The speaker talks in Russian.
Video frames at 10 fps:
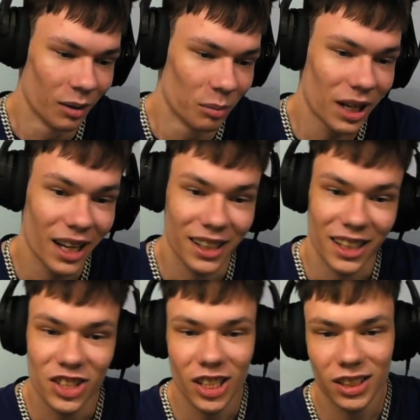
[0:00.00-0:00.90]
Да,
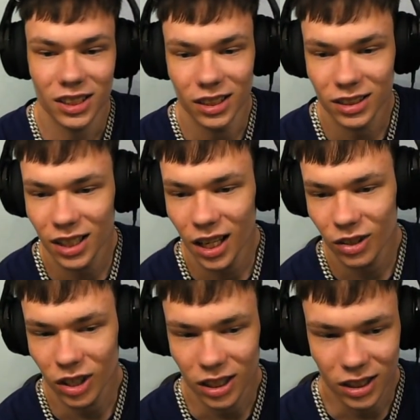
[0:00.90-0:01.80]
я честно не знаю,
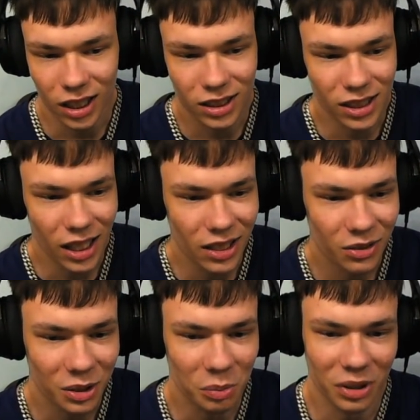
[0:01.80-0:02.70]
как это
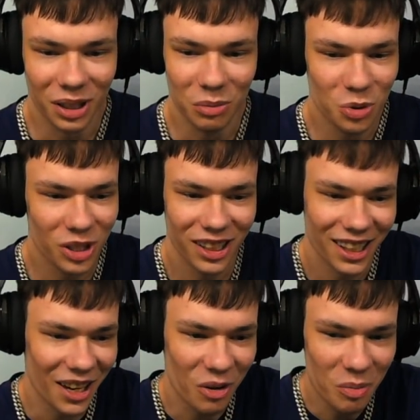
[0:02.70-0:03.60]
оценивать, потому что
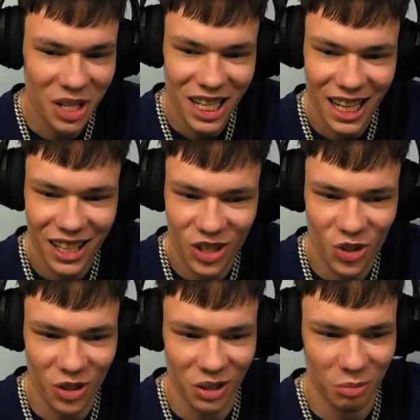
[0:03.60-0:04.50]
я вообще
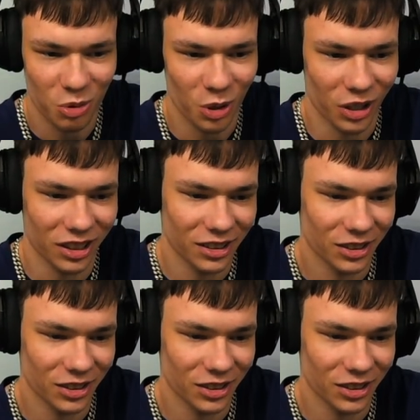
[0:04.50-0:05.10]
ничего не понял.